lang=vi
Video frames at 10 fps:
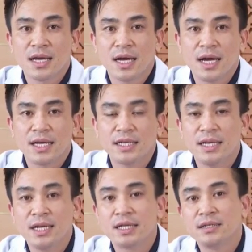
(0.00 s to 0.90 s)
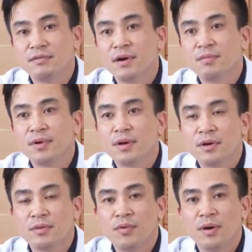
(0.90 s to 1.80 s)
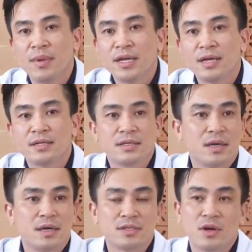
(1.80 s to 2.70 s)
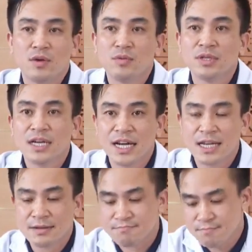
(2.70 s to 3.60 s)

cái tỷ lệ tử vong của bệnh nhân uh, do ung thư gan